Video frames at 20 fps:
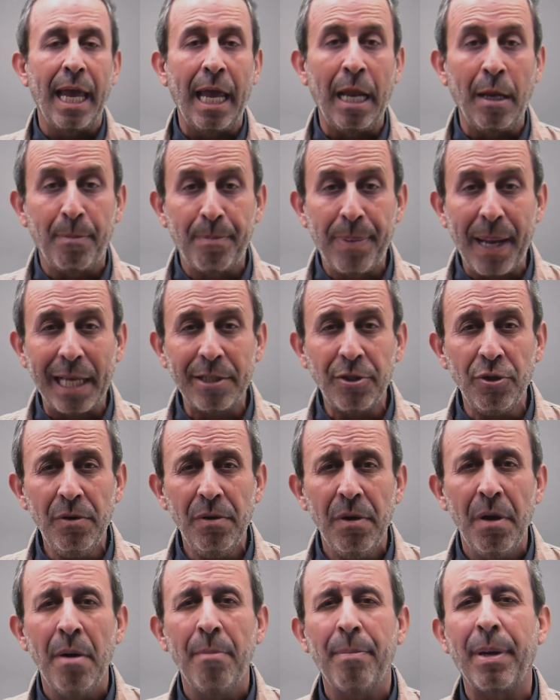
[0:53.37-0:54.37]
El plazo
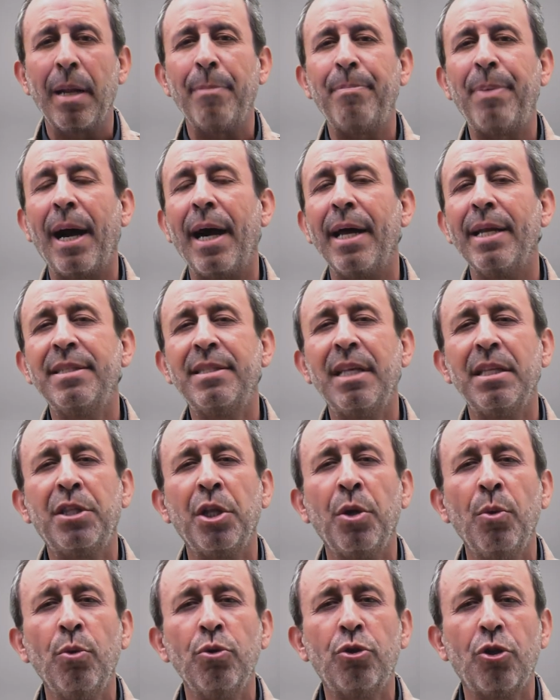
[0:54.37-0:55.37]
para pagar este
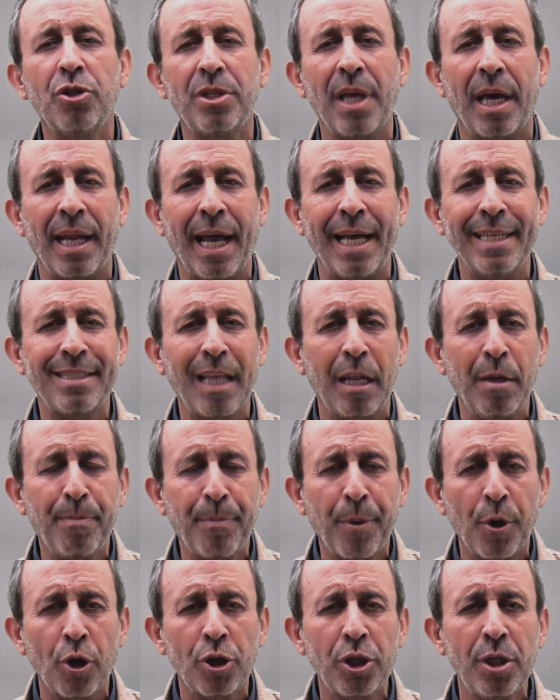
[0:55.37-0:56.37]
tributo se hará hasta el
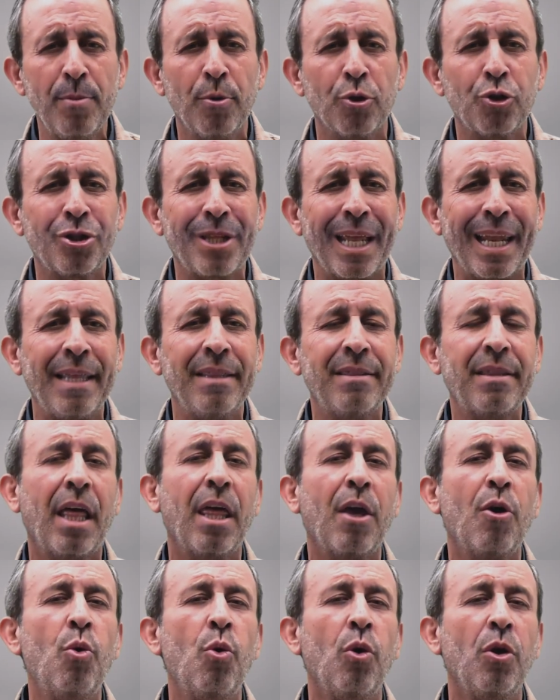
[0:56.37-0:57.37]
próximo 30
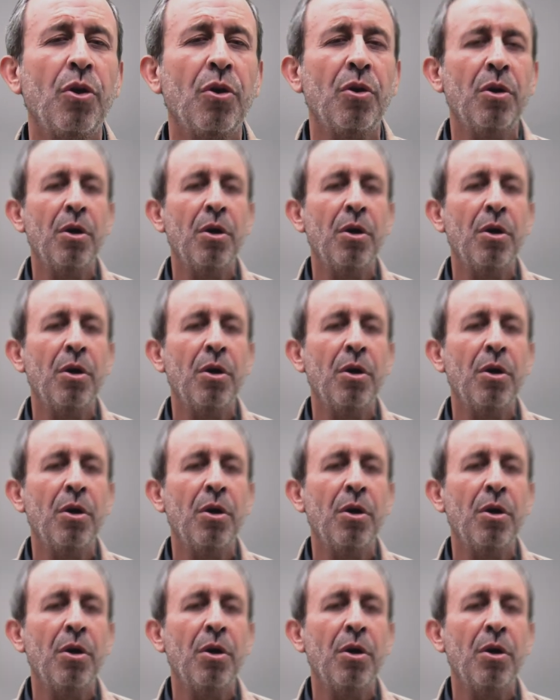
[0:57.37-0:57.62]
de julio.